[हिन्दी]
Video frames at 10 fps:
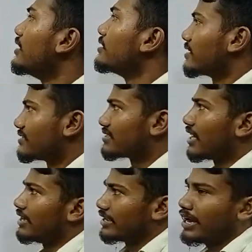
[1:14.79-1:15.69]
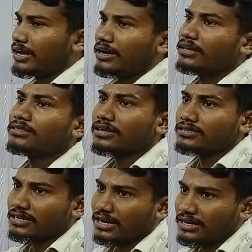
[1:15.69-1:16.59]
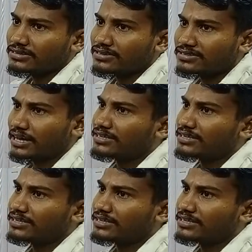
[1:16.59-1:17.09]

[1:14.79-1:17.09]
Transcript: संस्था है क्या है अंतर सरकारी संस्था है